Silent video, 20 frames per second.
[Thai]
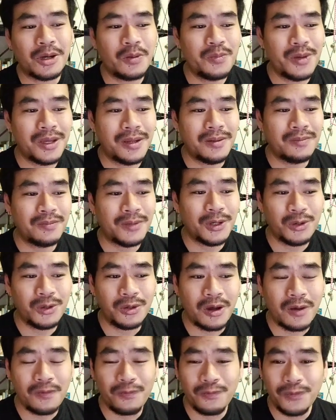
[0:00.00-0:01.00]
แล้วก็เป็น
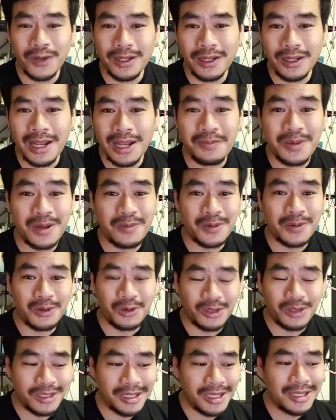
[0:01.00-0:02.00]
มนุษย์ออฟฟิศและเป็
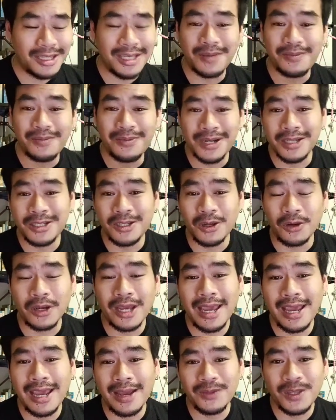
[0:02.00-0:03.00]
นมนุษย์ที่เหยียบเรือ
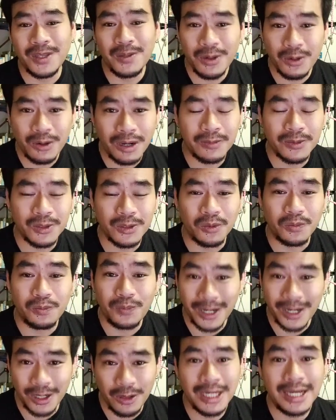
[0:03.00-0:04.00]
สองแคมที่มีความ
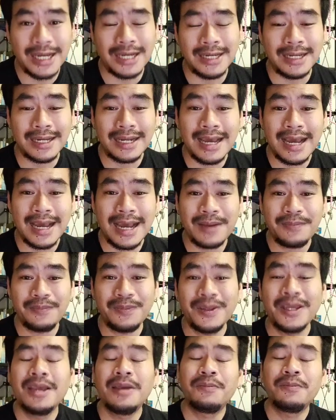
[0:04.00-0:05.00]
สุขไปด้วยกันนะค
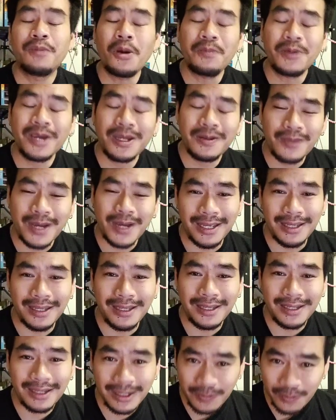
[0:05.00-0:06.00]
รับพบกันให
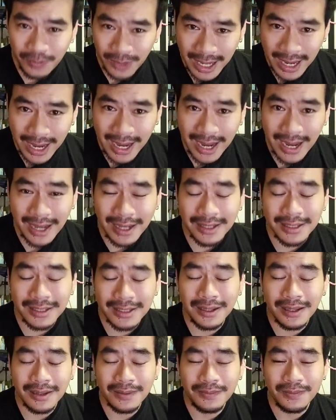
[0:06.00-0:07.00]
ม่คลิปหน้า
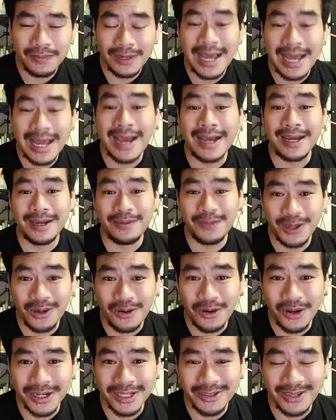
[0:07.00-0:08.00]
ลา กัน
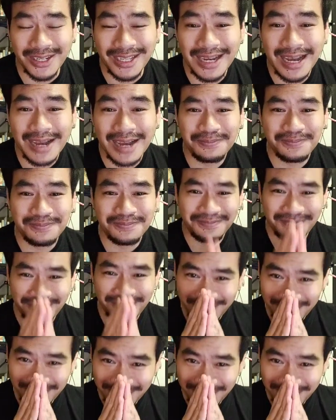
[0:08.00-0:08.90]
ไปก่อน สวัสดีครับ